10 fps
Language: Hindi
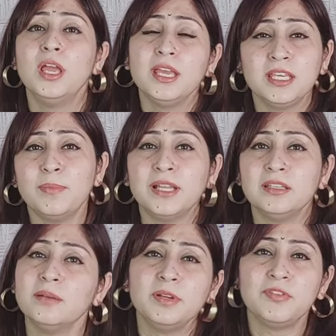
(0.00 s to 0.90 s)
ये बातें ना
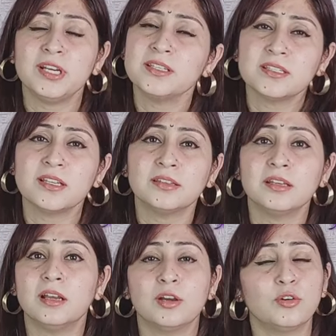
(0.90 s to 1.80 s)
अपने फ्रेंड्स के साथ करा
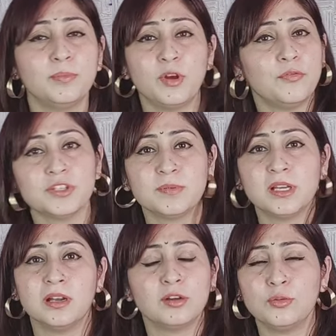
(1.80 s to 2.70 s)
करो अपने ऑफिस में करा
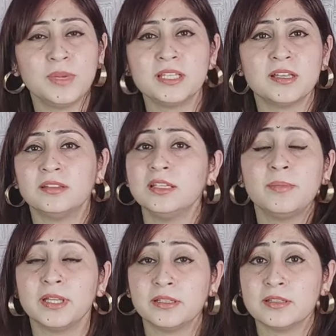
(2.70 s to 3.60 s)
करो मेरे साथ ना ये
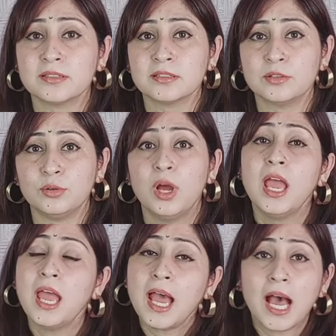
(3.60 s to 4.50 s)
बातें डिस्कस करो
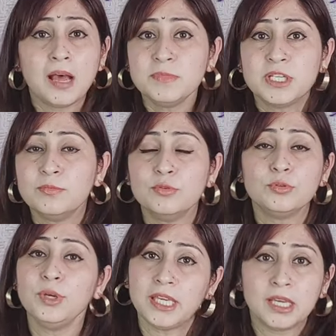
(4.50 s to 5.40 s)
अब जब उनको
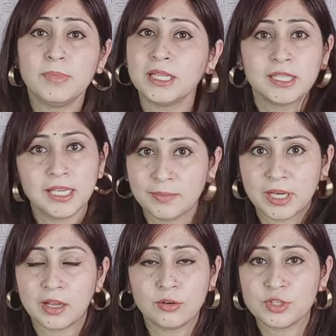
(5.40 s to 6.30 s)
एक बात के लिए मना
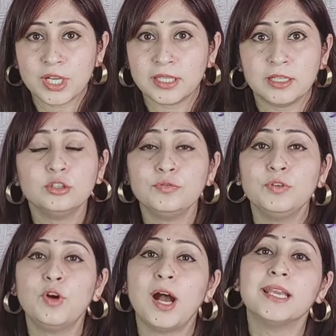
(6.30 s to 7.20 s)
हो जाता है ना तो फिर वो
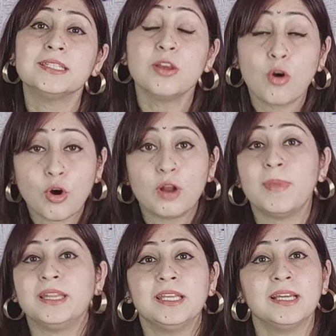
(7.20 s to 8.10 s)
आगे से और
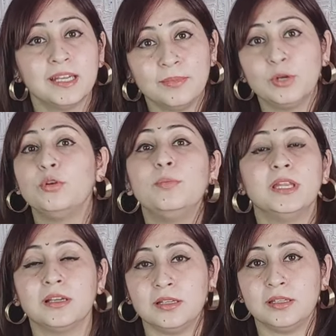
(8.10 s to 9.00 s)
बातें करना बिल्कुल बंद
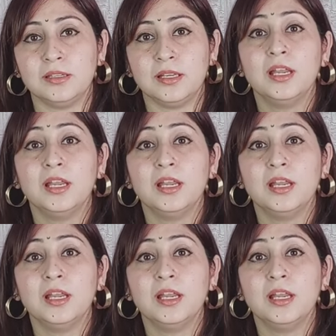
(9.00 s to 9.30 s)
कर देते हैं